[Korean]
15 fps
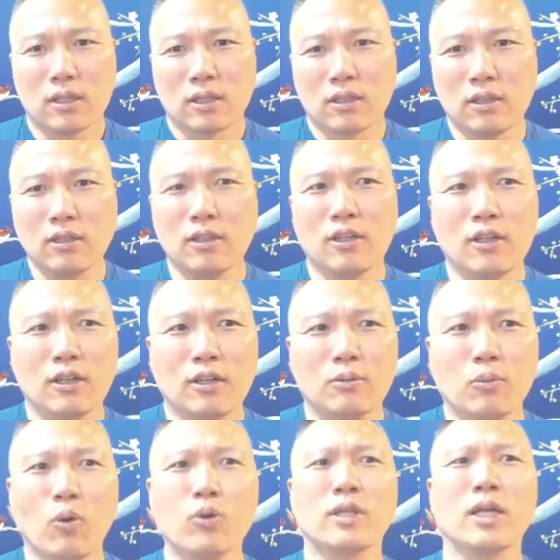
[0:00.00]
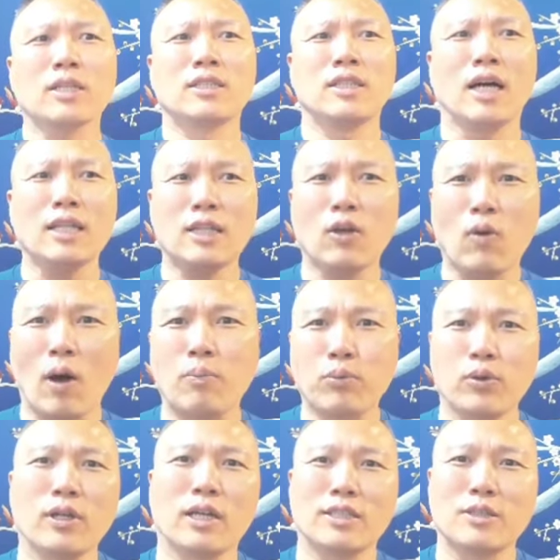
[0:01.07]
그런 걸 몽땅 저한테
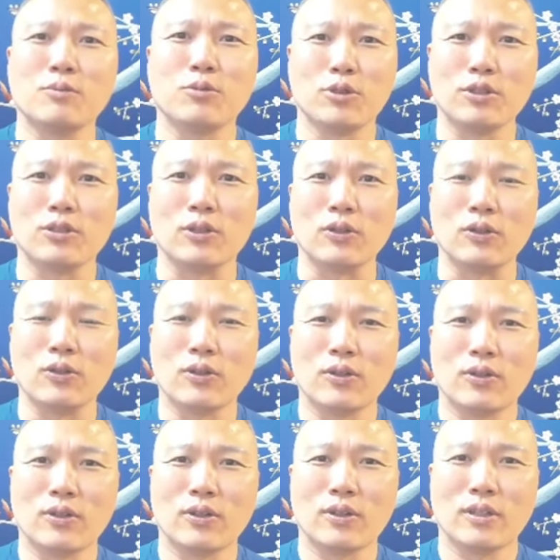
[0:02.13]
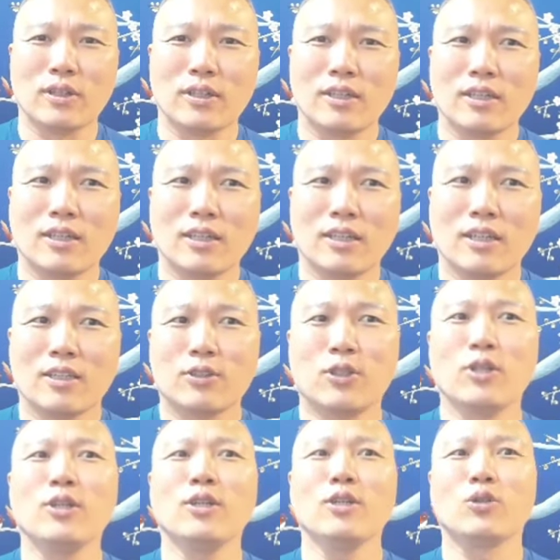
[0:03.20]
화풀이를 하시는 분이 있어요
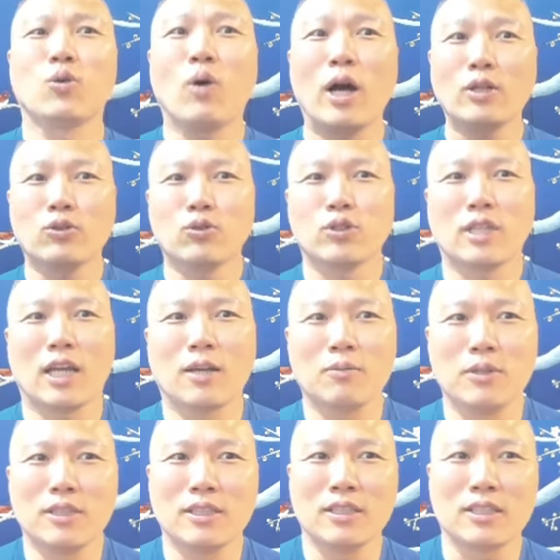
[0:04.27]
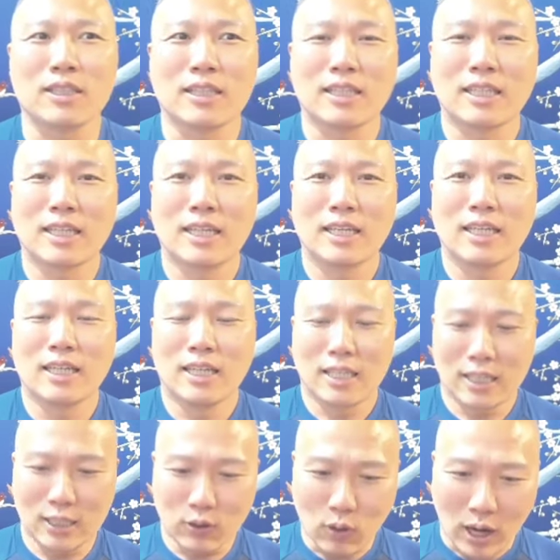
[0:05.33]
저는 도와주는 사람이지
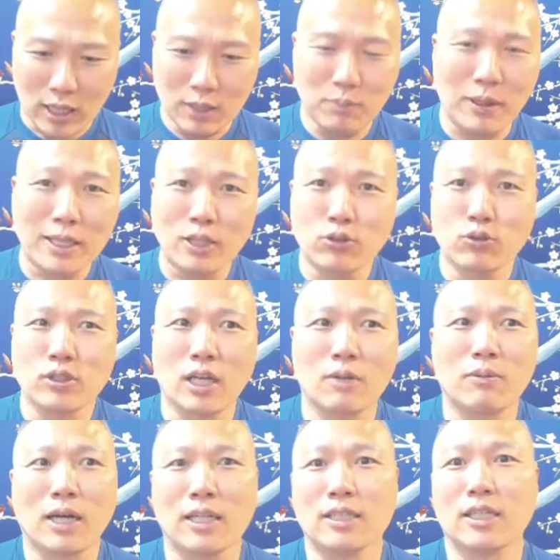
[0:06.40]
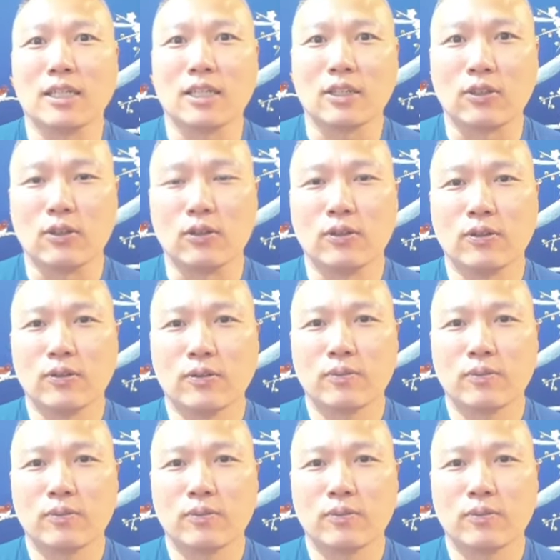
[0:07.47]
그 화를 받아주는 사람이 아니잖아요